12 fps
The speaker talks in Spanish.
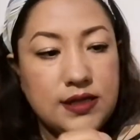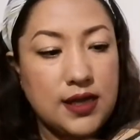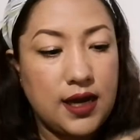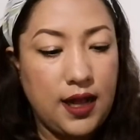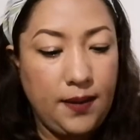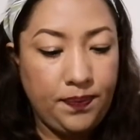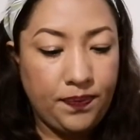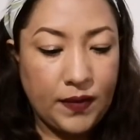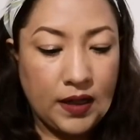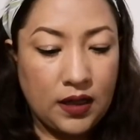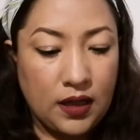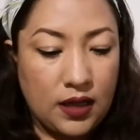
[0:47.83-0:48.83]
cera.
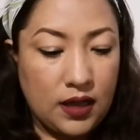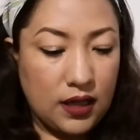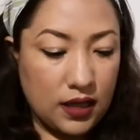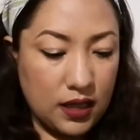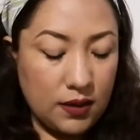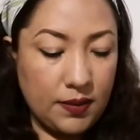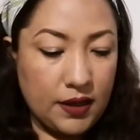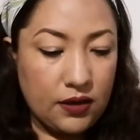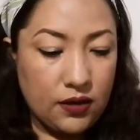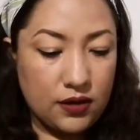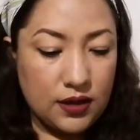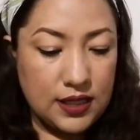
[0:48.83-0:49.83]
Y
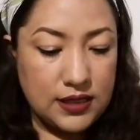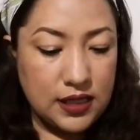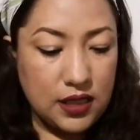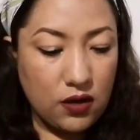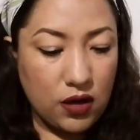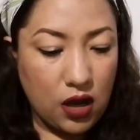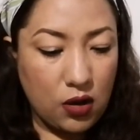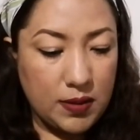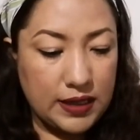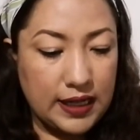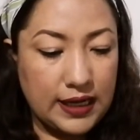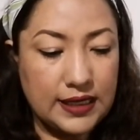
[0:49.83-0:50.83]
bueno, de este tengo que
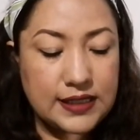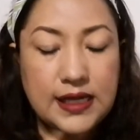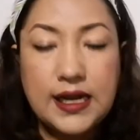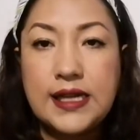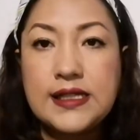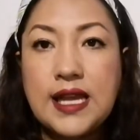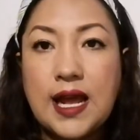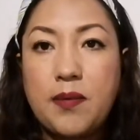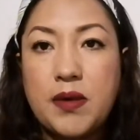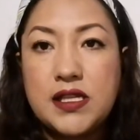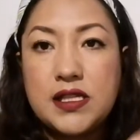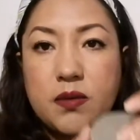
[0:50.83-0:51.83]
comentarles chicas que al
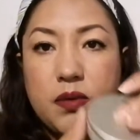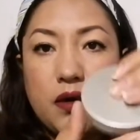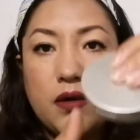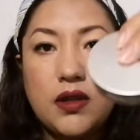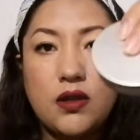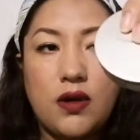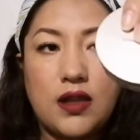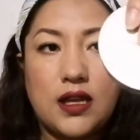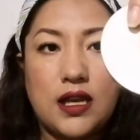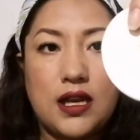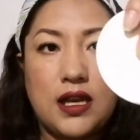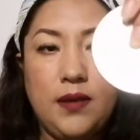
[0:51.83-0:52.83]
principio cuando lo
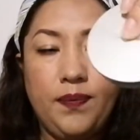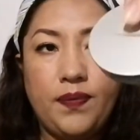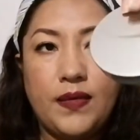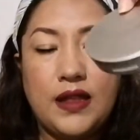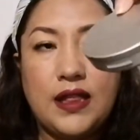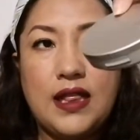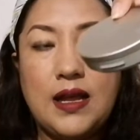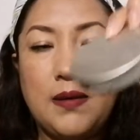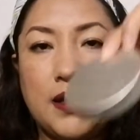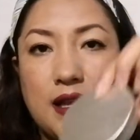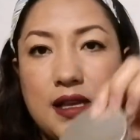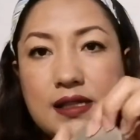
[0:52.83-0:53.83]
adquirí, la
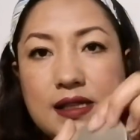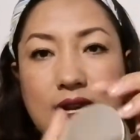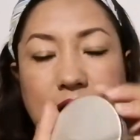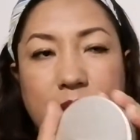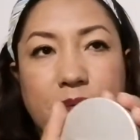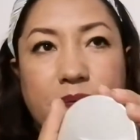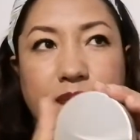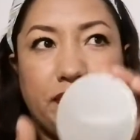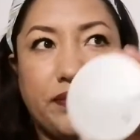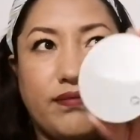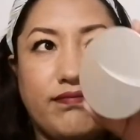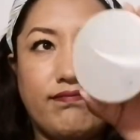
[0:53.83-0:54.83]
verdad es que
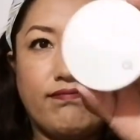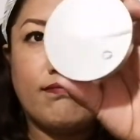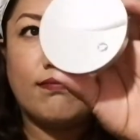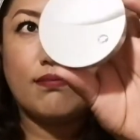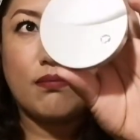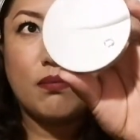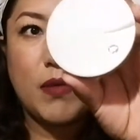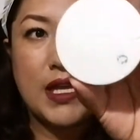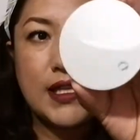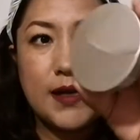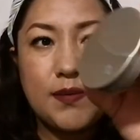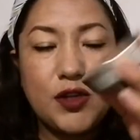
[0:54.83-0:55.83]
mm, me
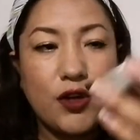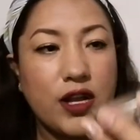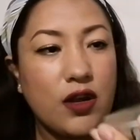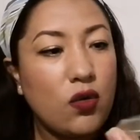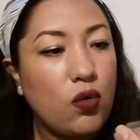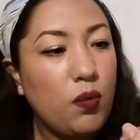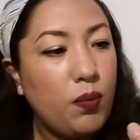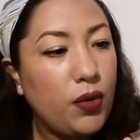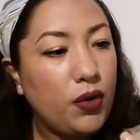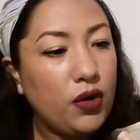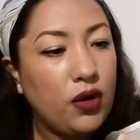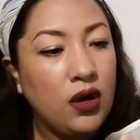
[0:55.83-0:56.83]
decepcioné un
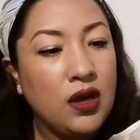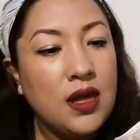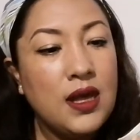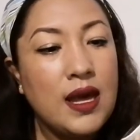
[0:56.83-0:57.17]
poco